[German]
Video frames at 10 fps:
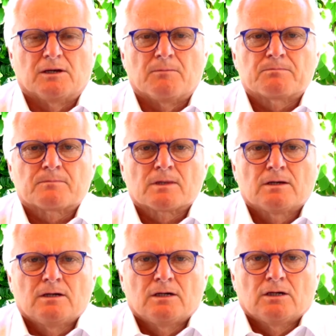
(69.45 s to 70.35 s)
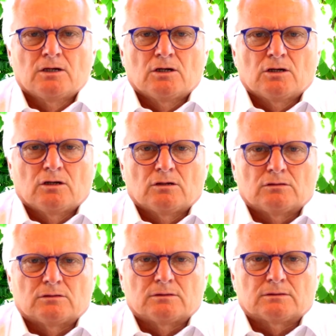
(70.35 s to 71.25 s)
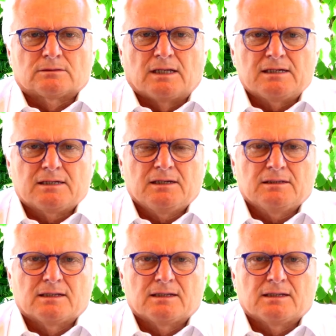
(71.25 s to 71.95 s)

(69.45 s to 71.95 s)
Ich denke,